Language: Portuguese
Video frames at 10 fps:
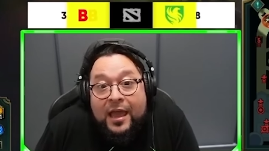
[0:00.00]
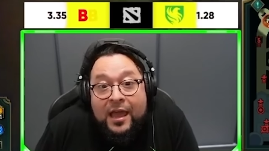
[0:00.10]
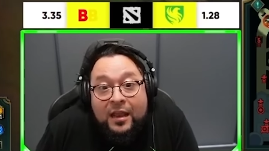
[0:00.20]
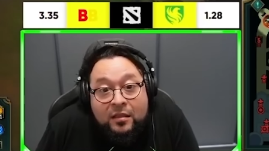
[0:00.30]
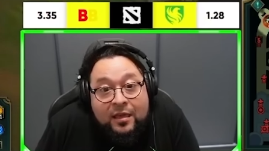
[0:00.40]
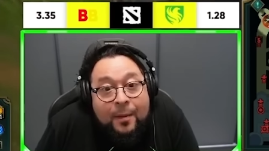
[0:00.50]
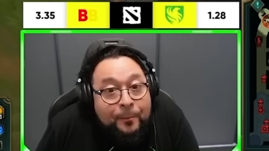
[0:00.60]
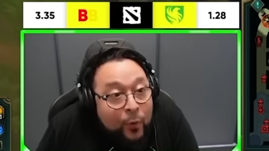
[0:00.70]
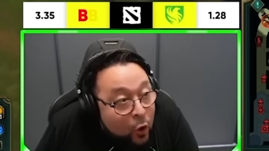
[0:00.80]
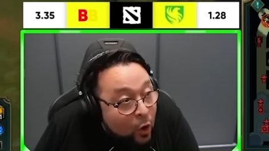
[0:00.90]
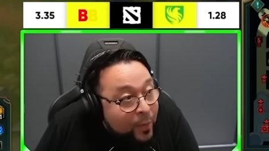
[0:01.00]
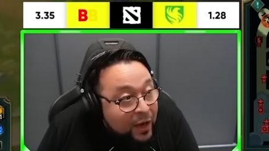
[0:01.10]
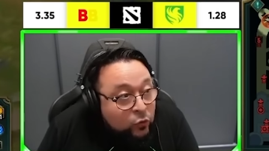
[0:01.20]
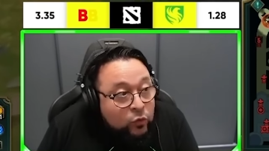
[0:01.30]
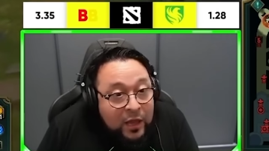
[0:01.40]
Ele escapou.
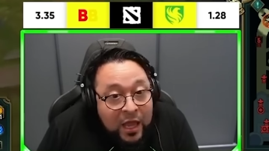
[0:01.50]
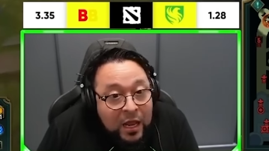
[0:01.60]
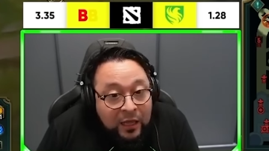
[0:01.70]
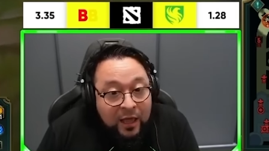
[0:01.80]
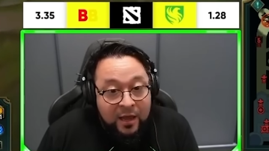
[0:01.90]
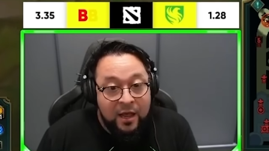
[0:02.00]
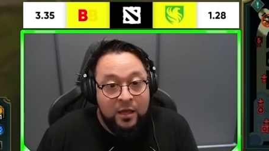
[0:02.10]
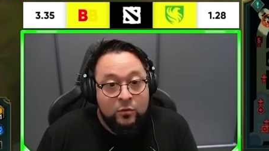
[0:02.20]
mérito dele, caralho.